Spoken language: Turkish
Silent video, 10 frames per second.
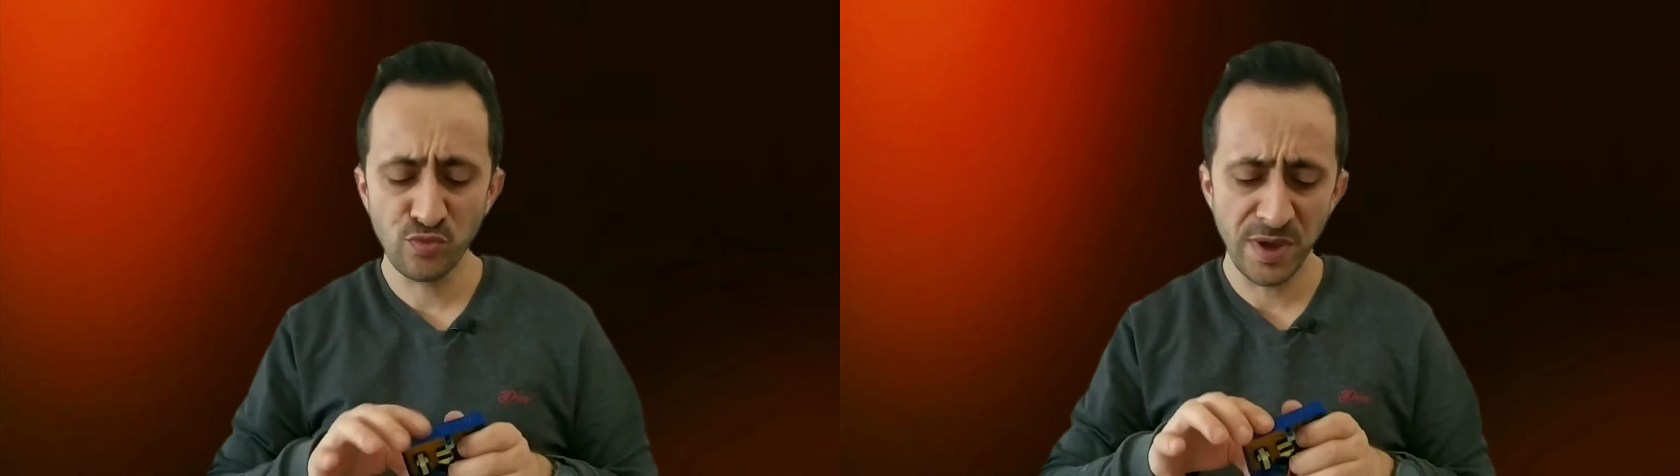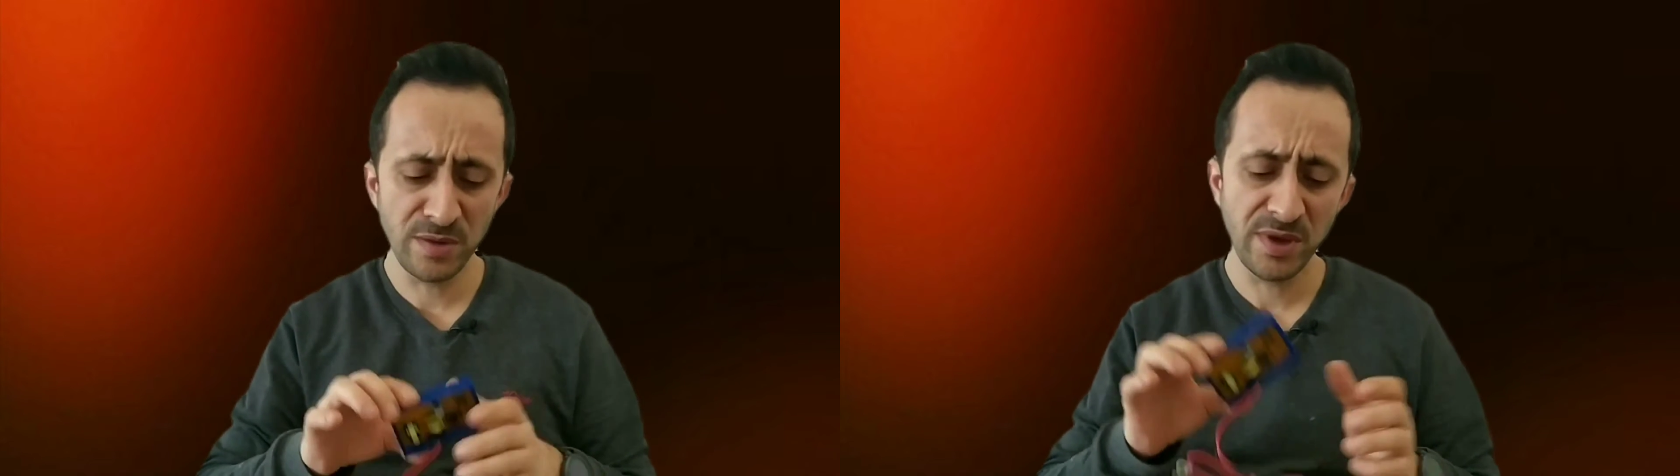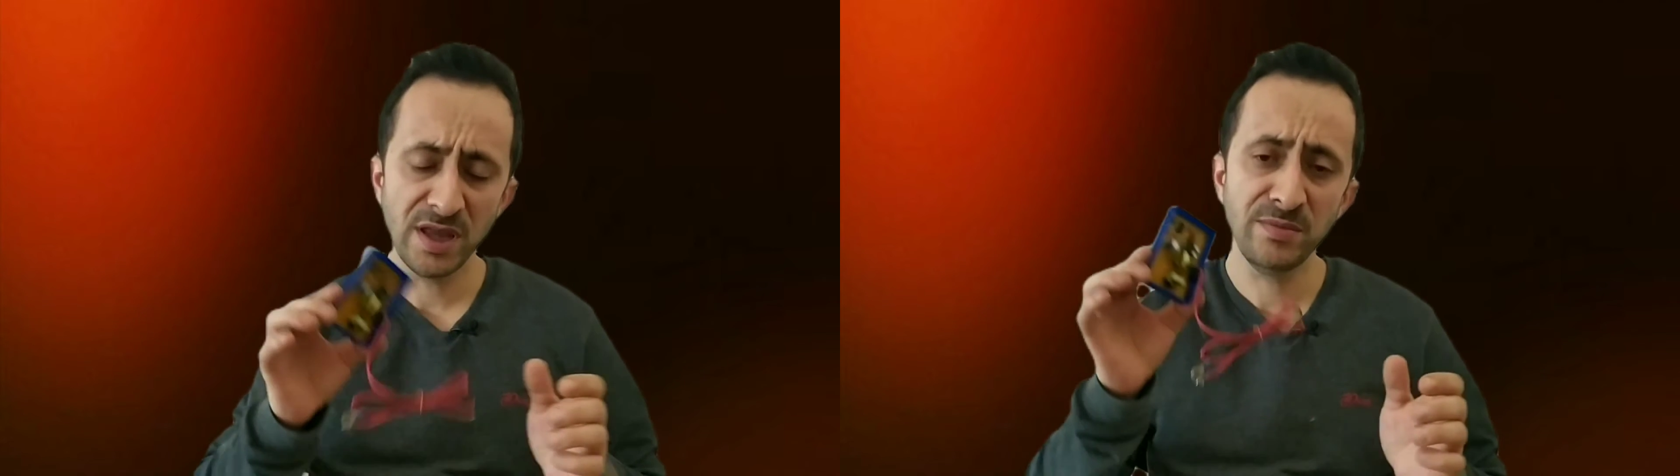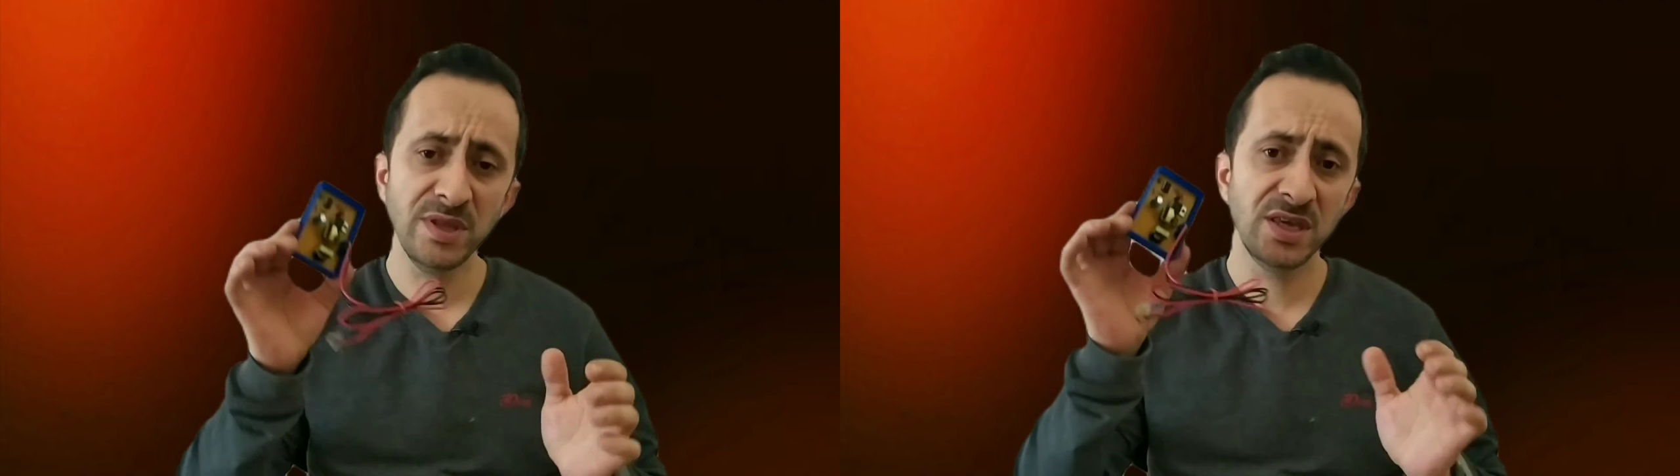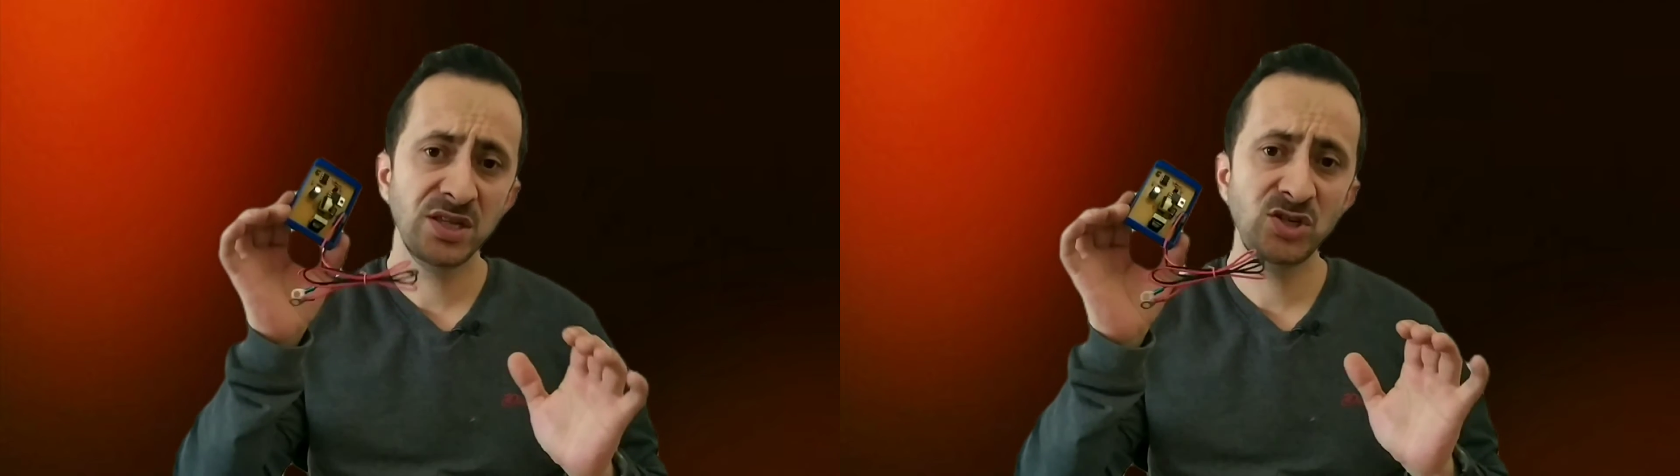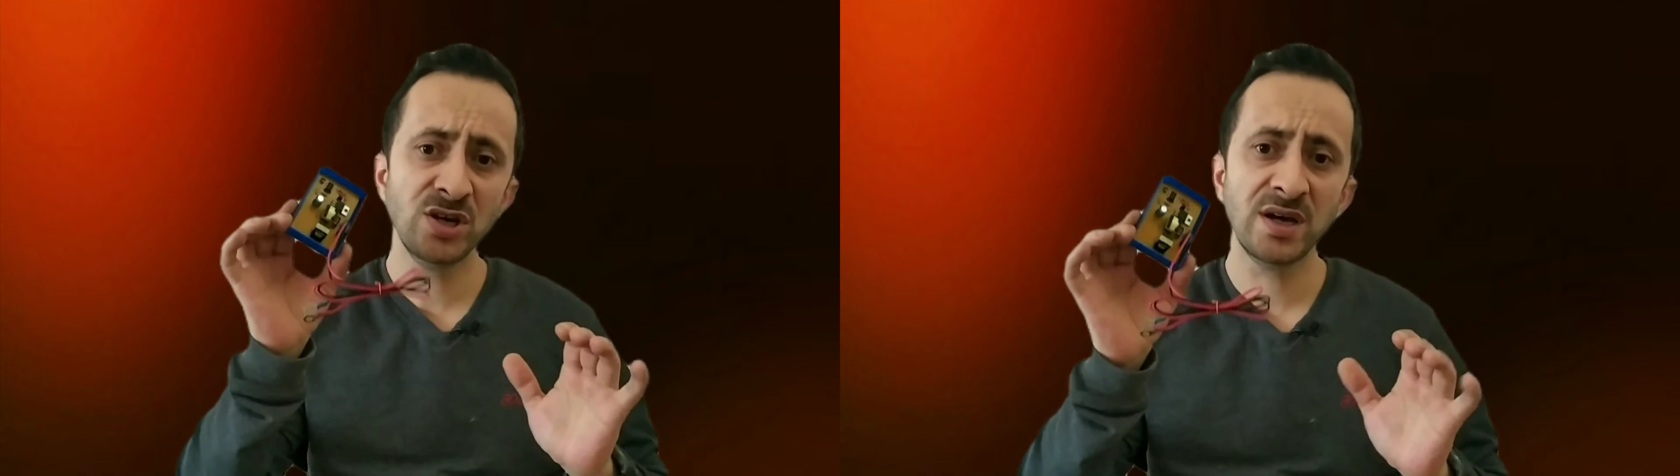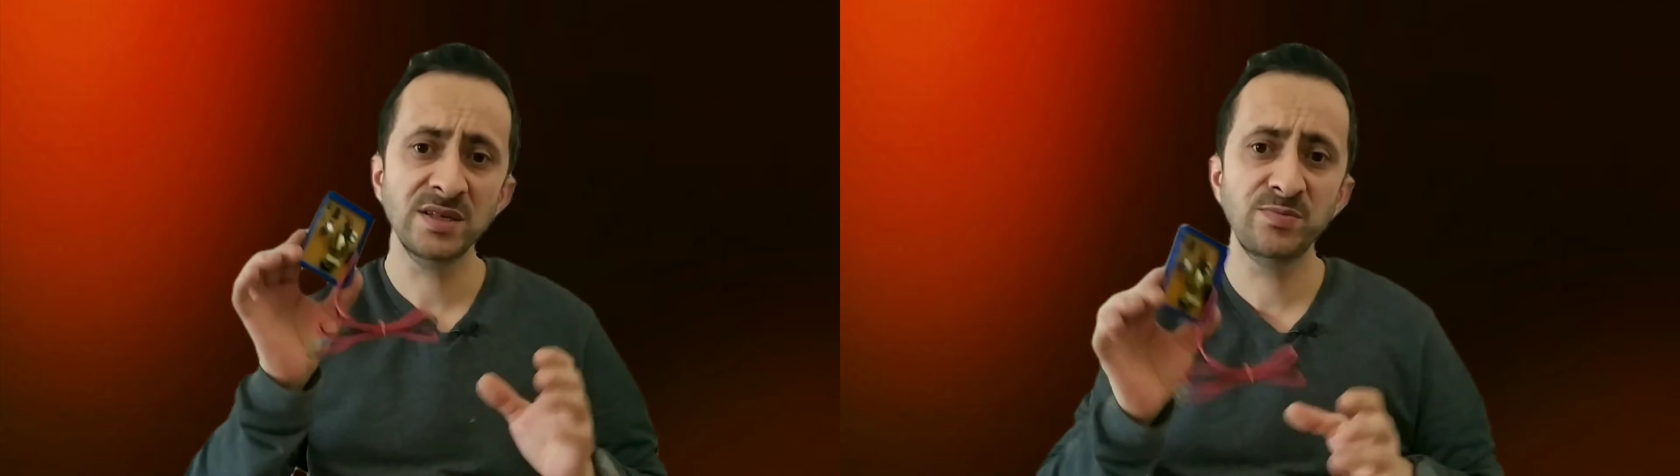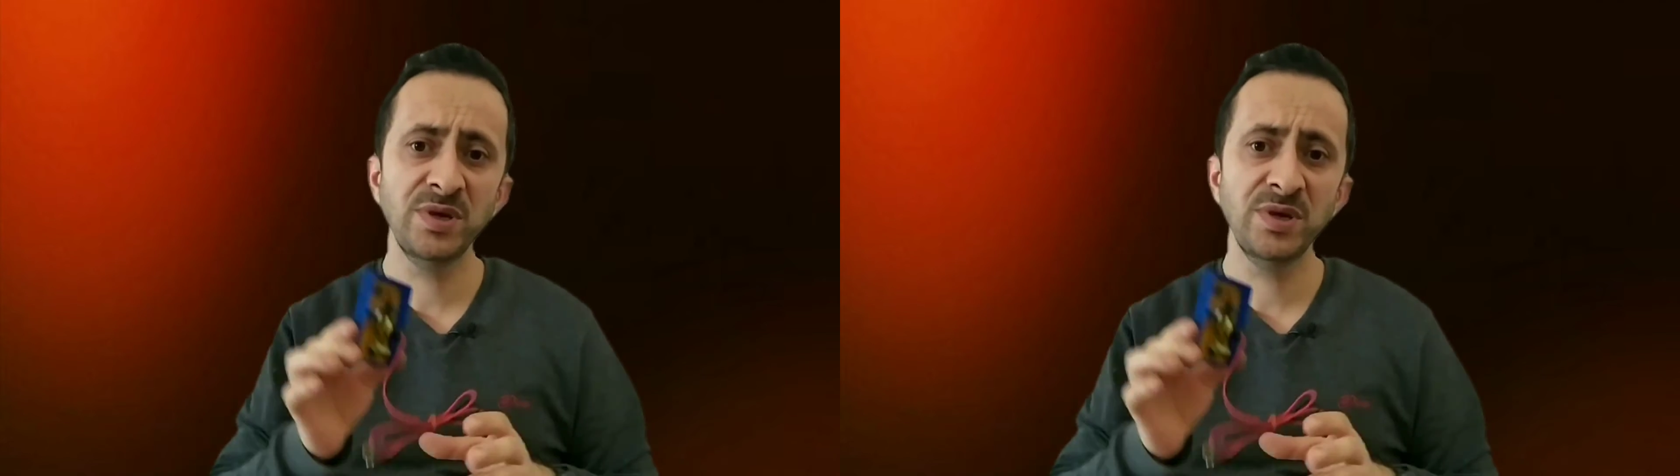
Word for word: Bu benim elimdeki cihaz